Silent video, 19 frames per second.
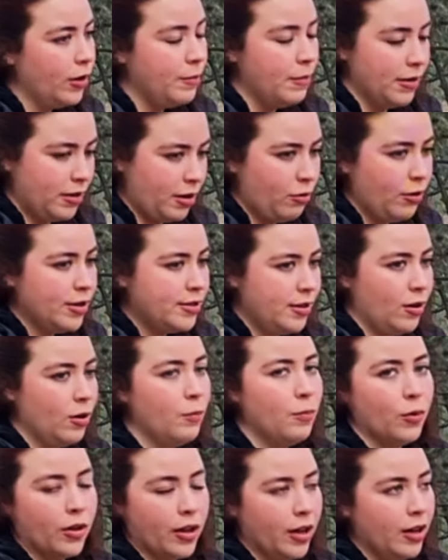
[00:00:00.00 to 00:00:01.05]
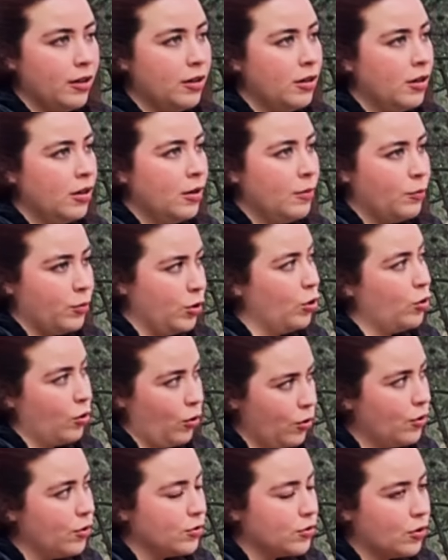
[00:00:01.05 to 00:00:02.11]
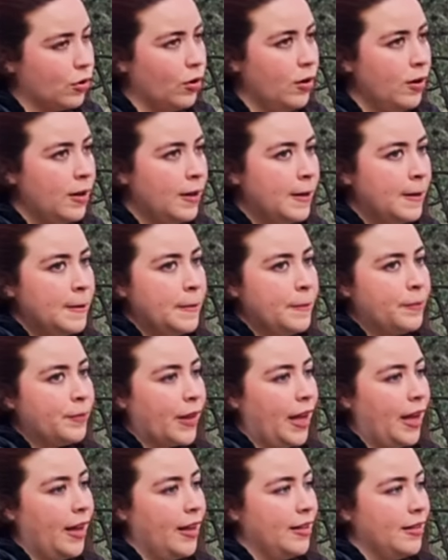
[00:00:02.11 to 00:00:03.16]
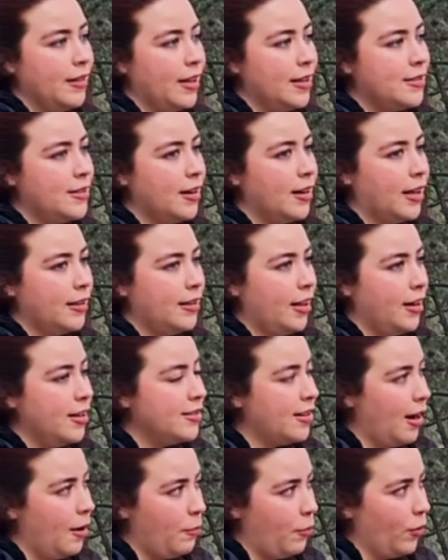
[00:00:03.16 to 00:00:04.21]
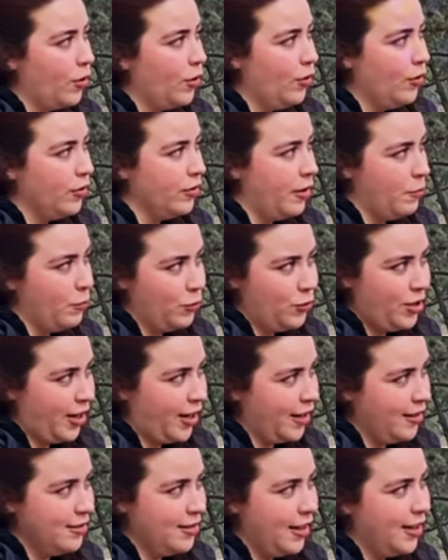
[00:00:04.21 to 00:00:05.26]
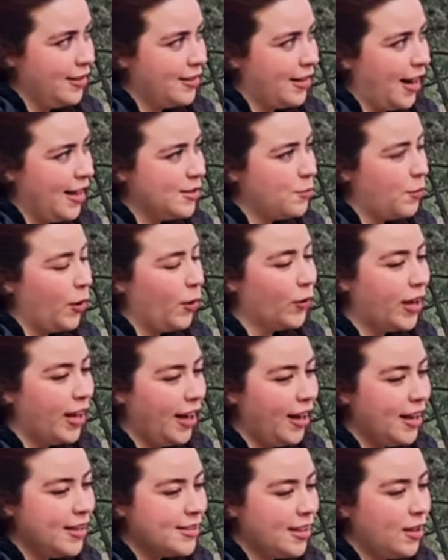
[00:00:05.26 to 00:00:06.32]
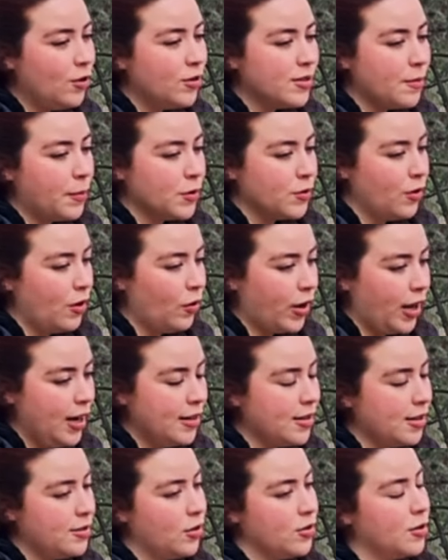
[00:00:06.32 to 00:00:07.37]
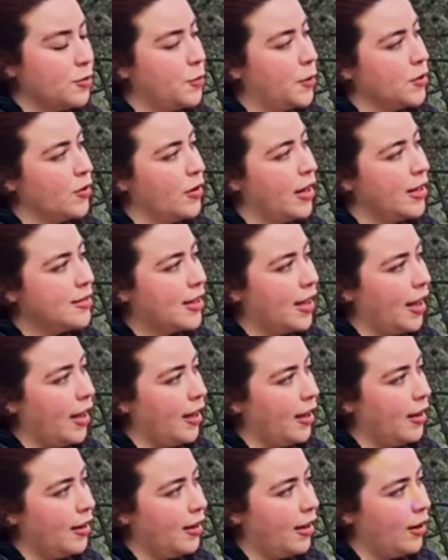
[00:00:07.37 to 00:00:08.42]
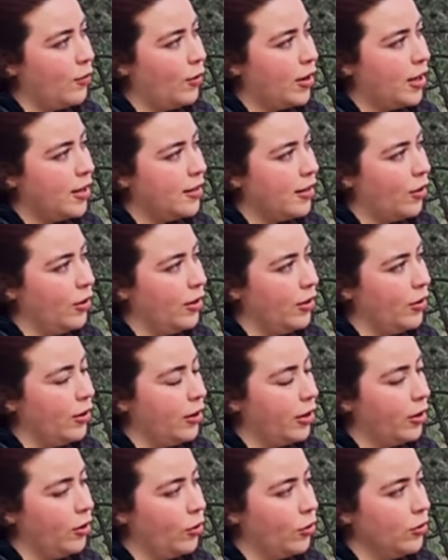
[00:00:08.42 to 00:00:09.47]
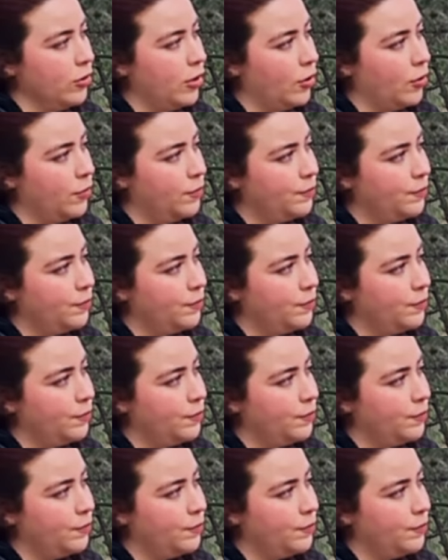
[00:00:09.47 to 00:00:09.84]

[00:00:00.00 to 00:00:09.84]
y me atrevo a decirlo porque pues lo conozco, en decir que tienes el apoyo de mucha gente detrás, pero ¿quién ha sido esa persona o quiénes han sido esas personas que, que no han quitado el dedo del renglón contigo?